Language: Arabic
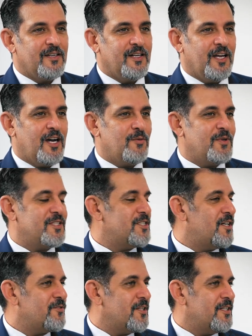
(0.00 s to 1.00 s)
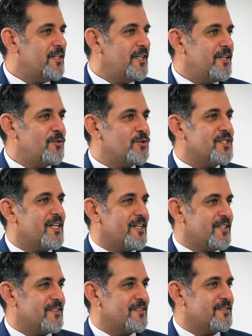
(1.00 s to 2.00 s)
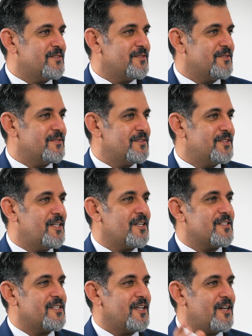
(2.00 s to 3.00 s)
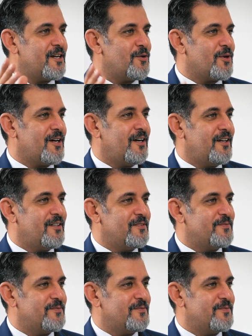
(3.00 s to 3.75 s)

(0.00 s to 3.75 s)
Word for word: العامل شاف الايد وشرد ساق السياره وراح